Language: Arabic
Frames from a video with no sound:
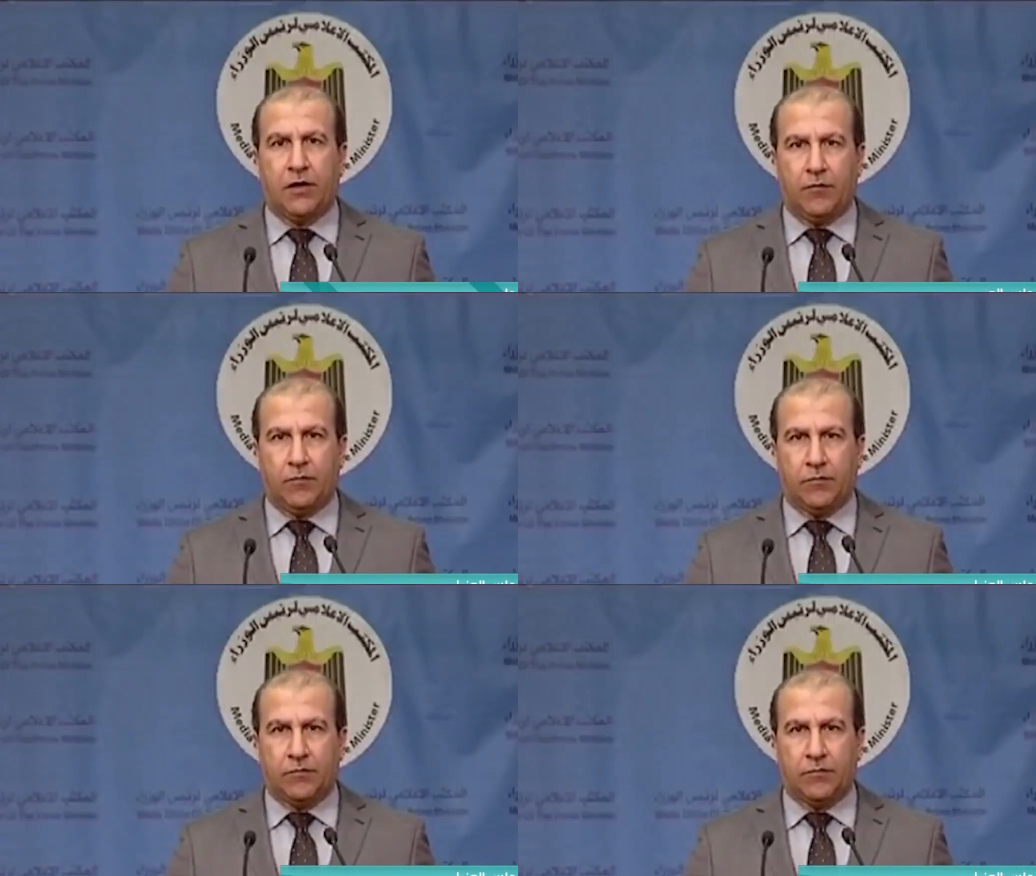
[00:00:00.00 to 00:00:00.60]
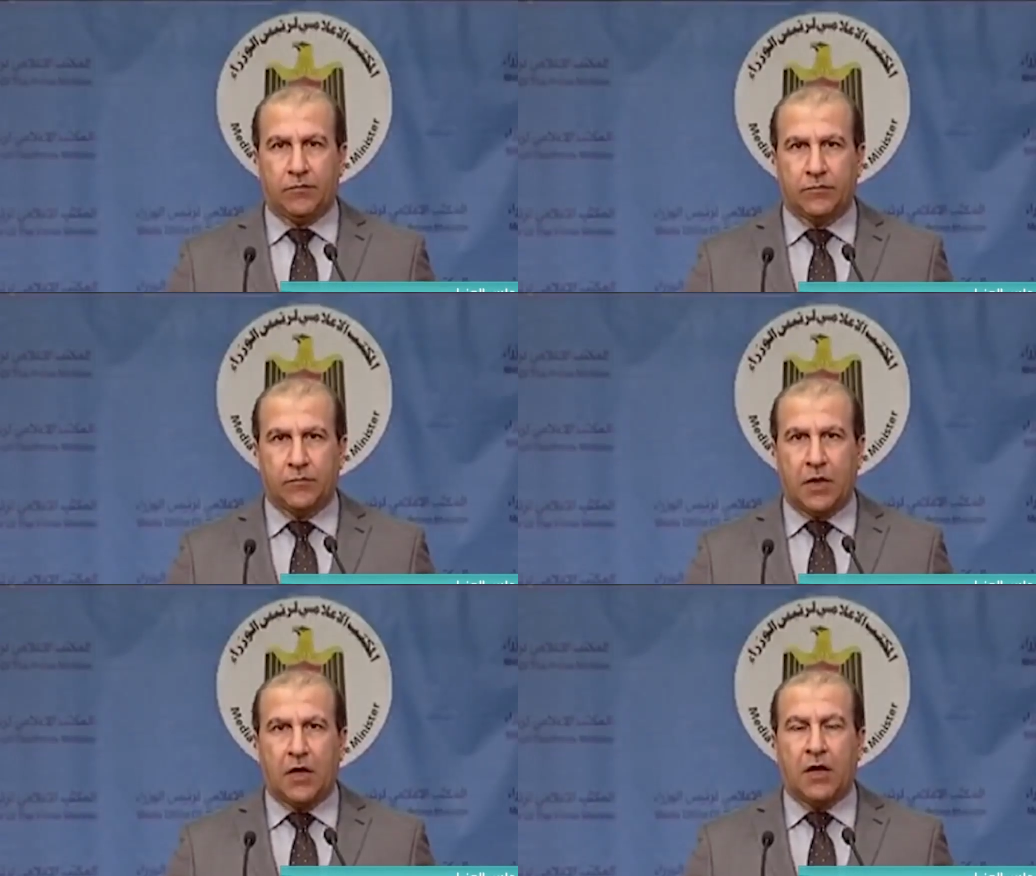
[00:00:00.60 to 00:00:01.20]
في بيان
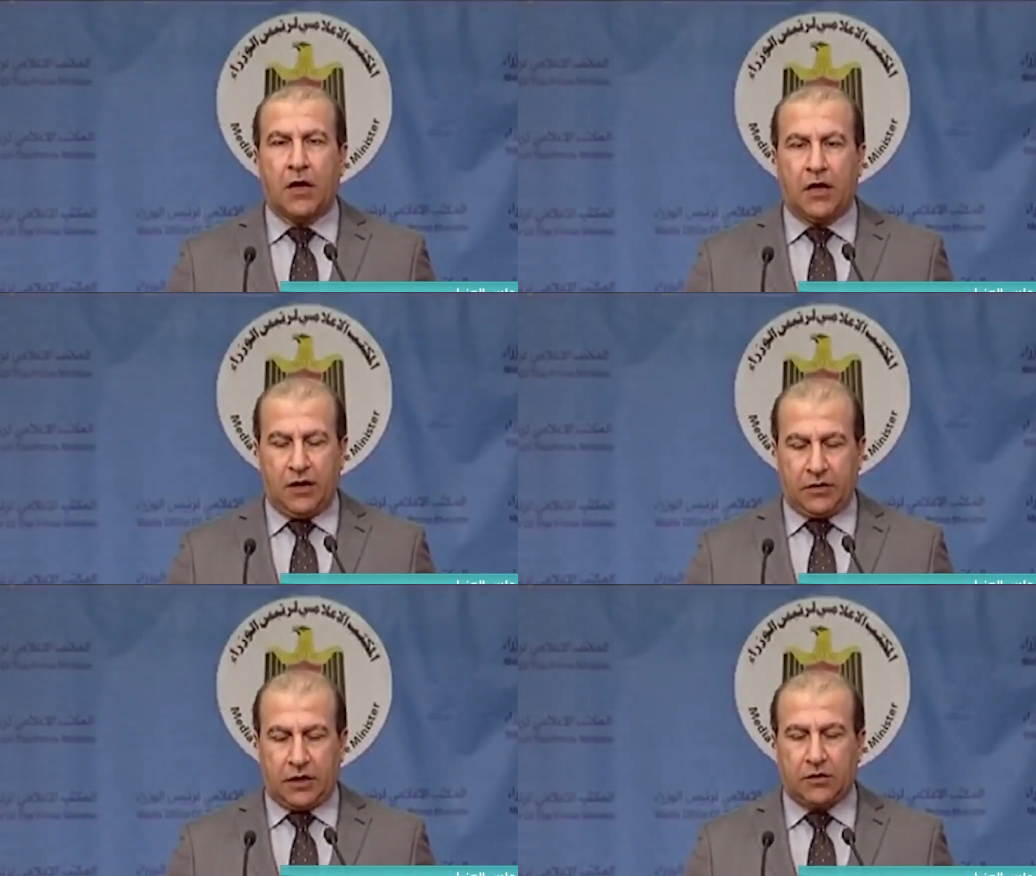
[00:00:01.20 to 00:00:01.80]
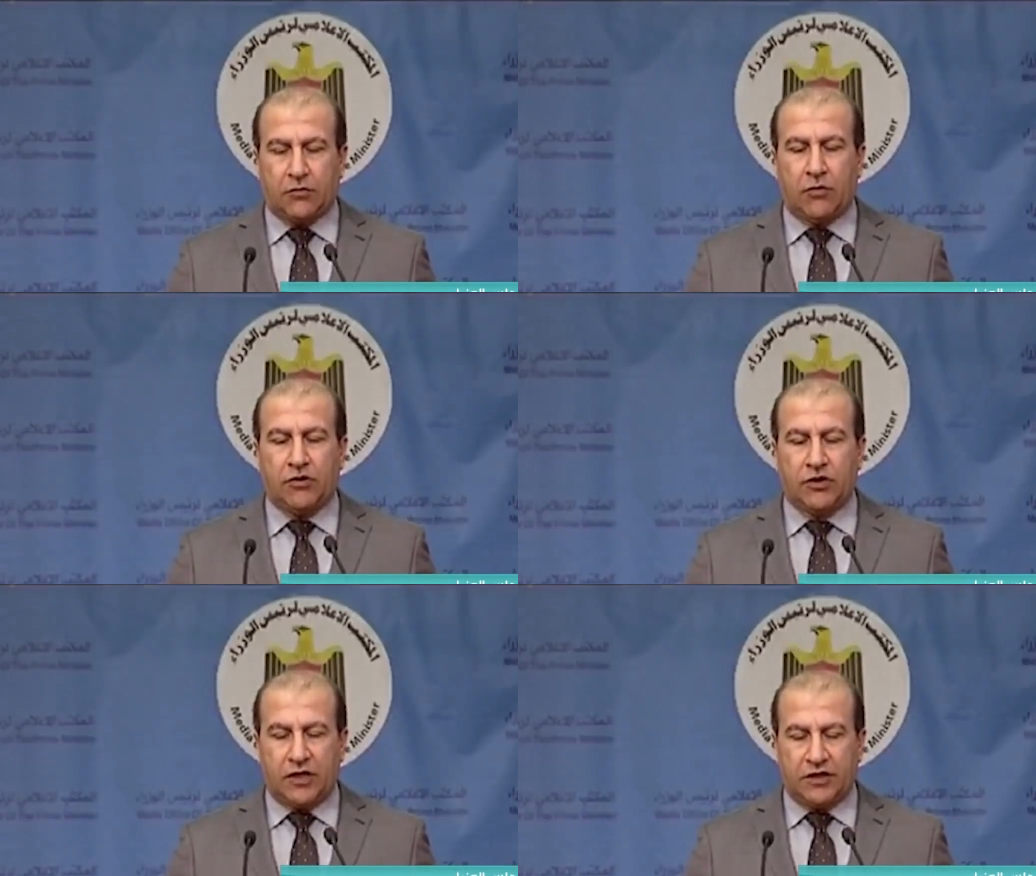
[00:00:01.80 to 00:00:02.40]
مقتضب عن
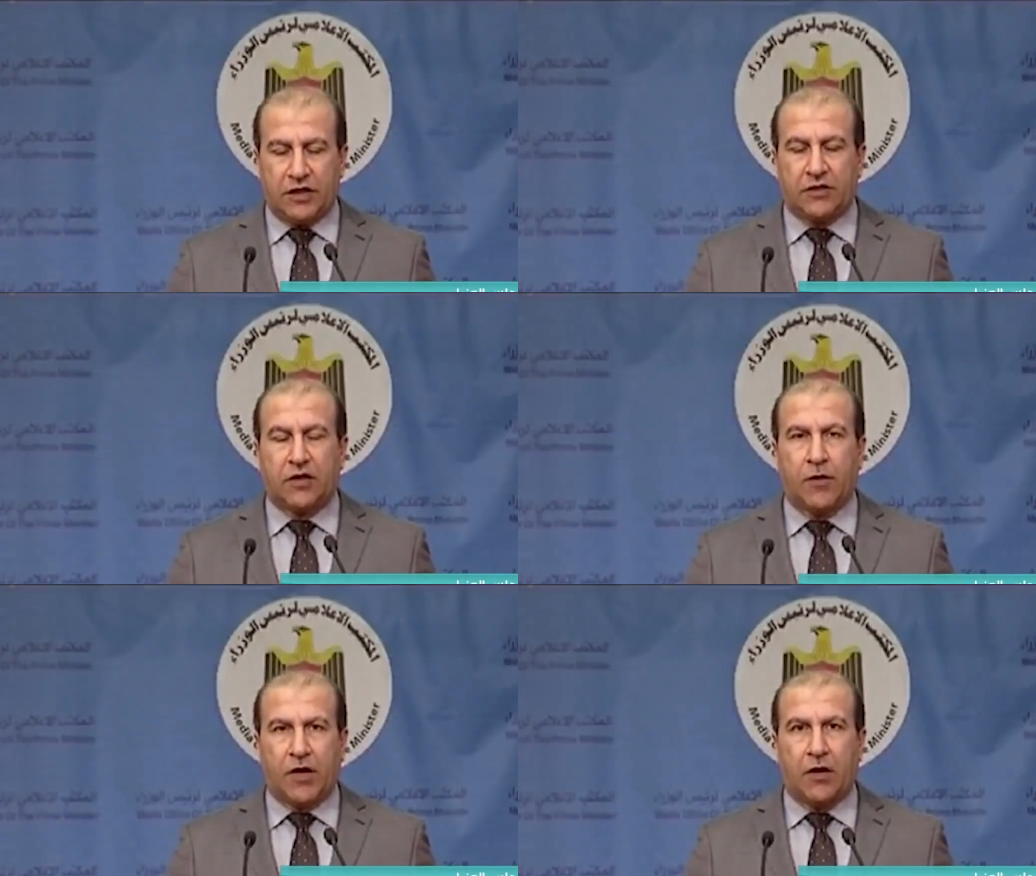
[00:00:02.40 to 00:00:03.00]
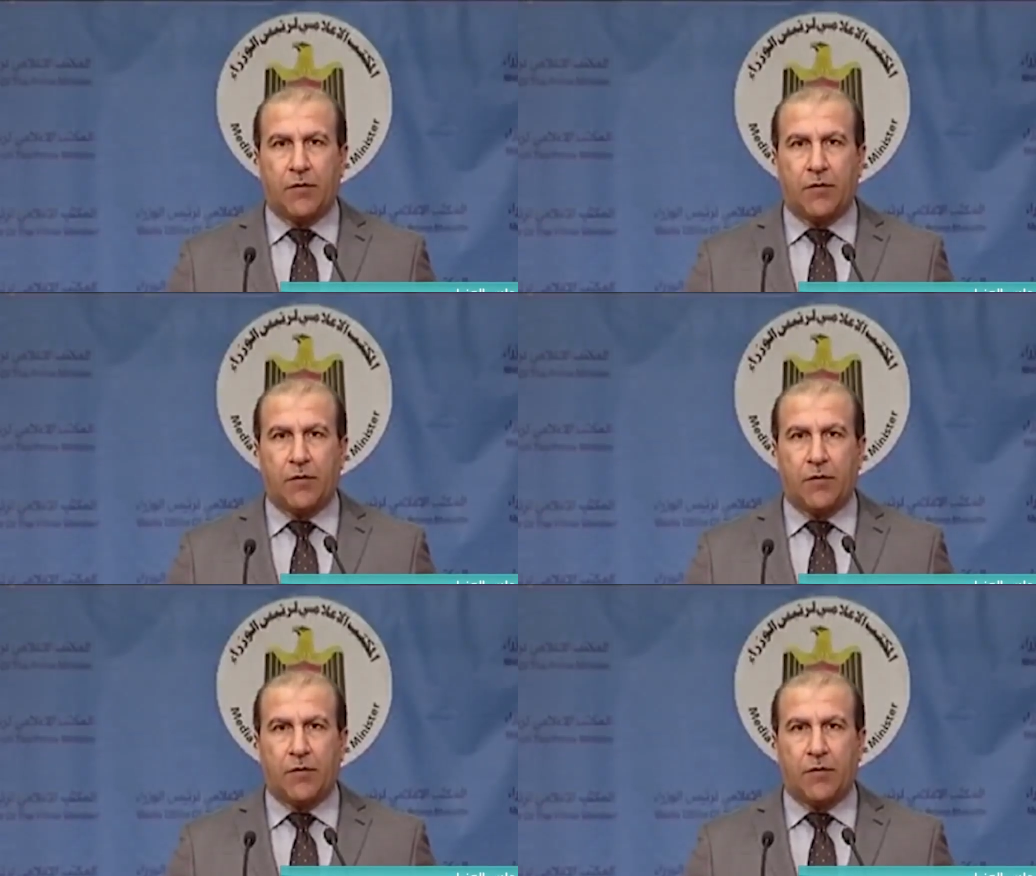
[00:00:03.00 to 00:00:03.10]
استئناف الجلسة